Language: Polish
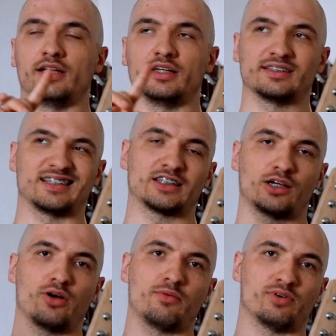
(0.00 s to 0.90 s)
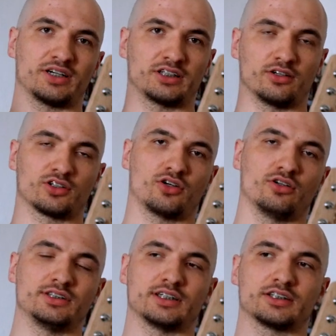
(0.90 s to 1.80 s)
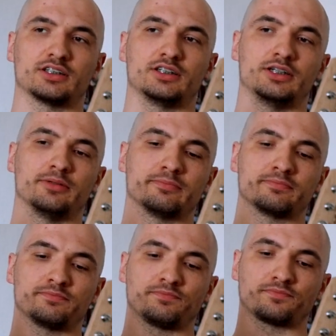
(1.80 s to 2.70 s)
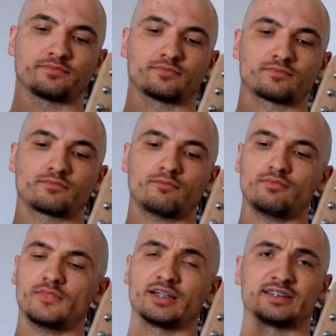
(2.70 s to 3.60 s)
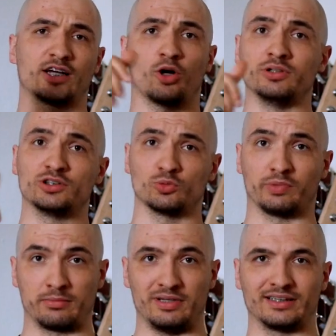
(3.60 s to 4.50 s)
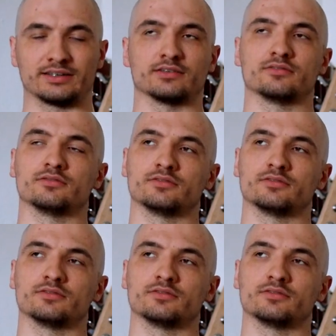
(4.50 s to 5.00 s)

ja nie zacząłem właśnie od końca, czyli chcę robić super miksy.